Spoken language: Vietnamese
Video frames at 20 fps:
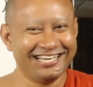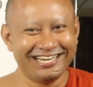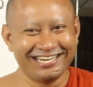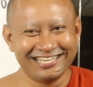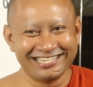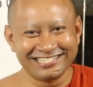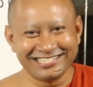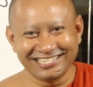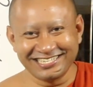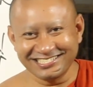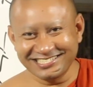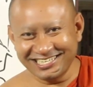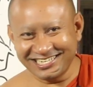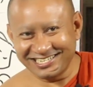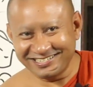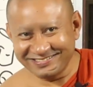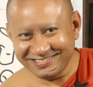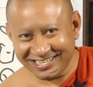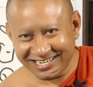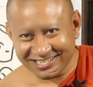lực tự
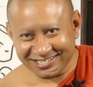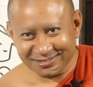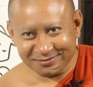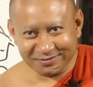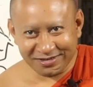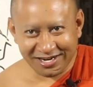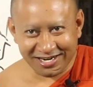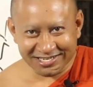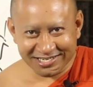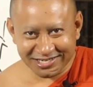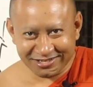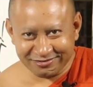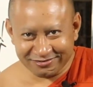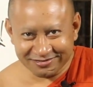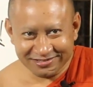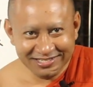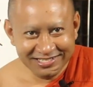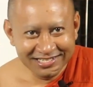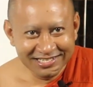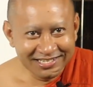trận chắc rồi ăn
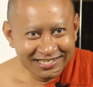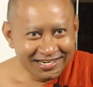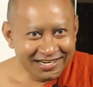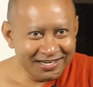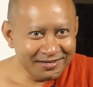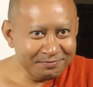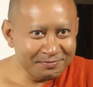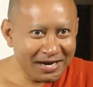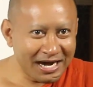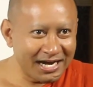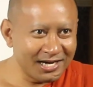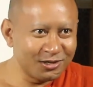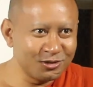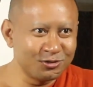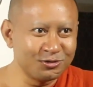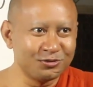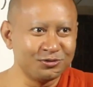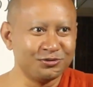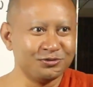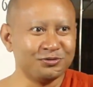đâu bàn
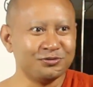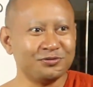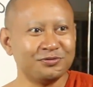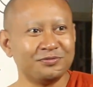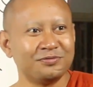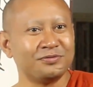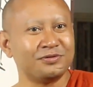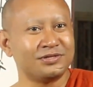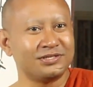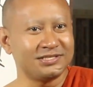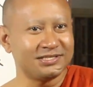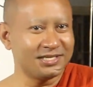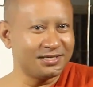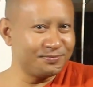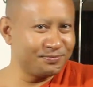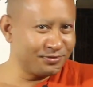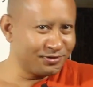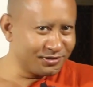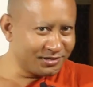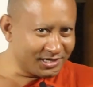du bồn sệt
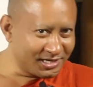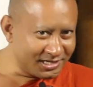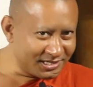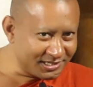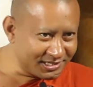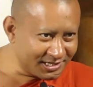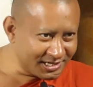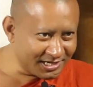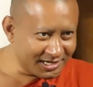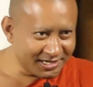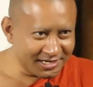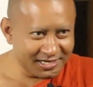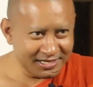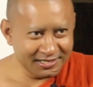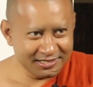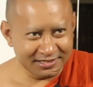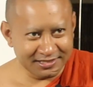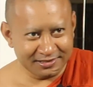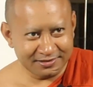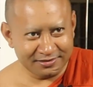bồn ấy na này